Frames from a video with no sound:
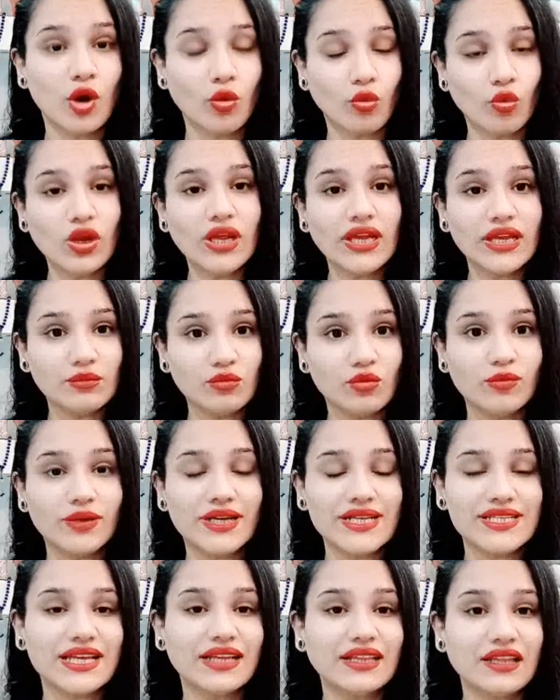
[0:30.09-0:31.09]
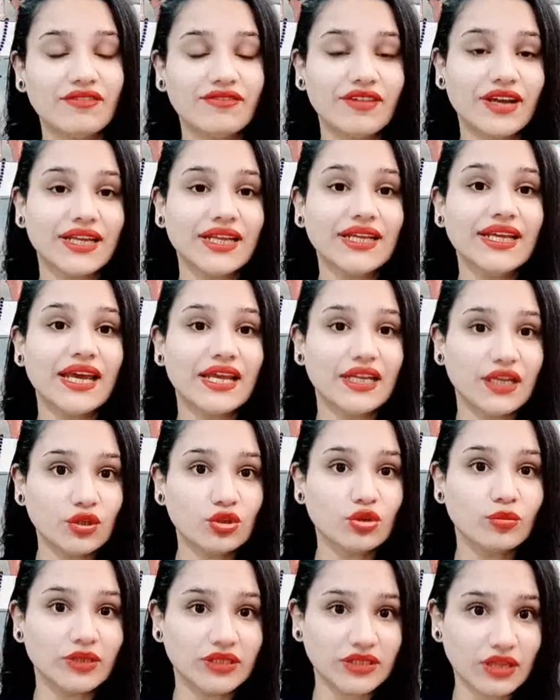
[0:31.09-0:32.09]
والمميزات الفعليه اللي
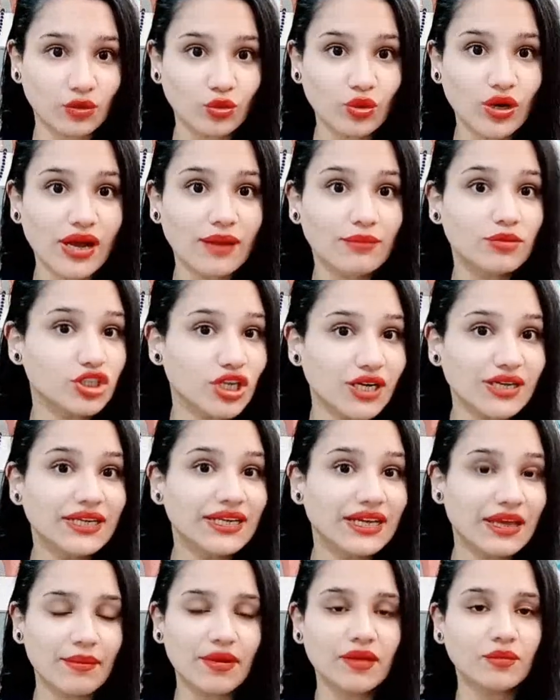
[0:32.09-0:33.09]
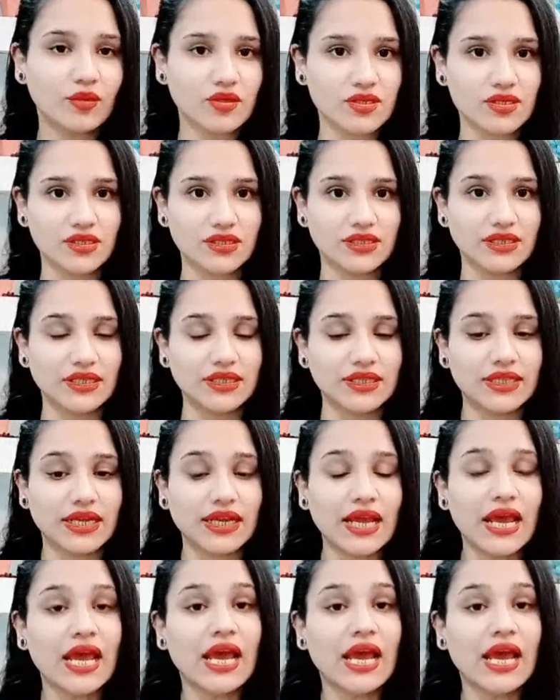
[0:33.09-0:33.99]
انتم بتلاقوها بشكل كمان بسيط جدا